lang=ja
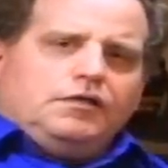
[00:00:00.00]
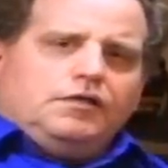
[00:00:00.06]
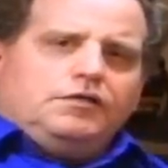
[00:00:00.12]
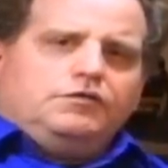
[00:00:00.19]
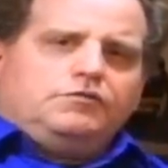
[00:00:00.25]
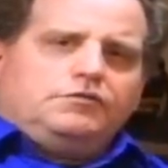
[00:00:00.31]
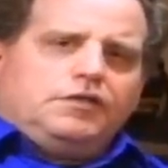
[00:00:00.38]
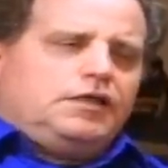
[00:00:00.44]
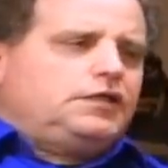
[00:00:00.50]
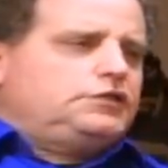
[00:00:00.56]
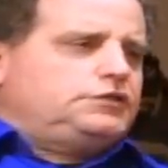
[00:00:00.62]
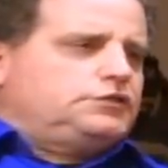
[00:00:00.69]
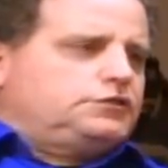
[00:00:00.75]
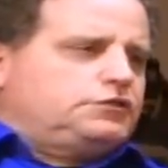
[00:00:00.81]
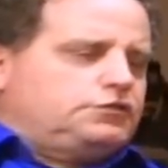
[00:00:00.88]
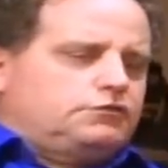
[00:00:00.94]
ユダヤ
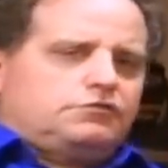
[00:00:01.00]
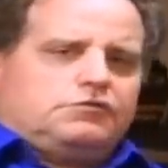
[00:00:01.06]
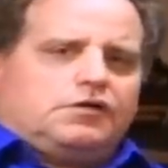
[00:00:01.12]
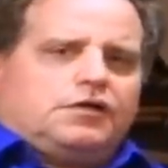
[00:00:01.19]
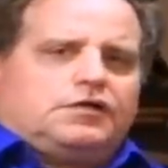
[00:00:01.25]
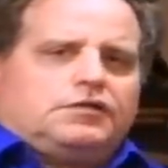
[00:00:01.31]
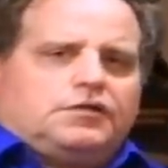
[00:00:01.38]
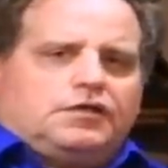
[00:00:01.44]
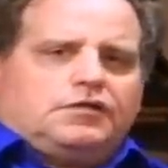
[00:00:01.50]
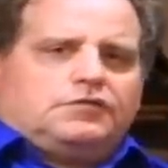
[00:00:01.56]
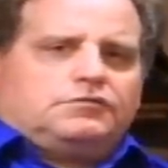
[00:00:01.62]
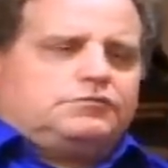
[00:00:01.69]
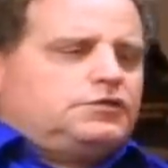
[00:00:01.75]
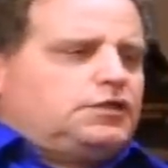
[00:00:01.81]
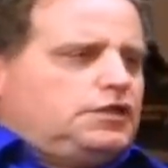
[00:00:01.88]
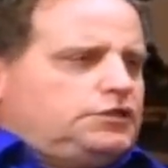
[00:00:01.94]
人っていうのは
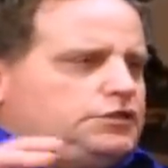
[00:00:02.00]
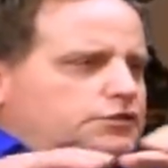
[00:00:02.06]
昔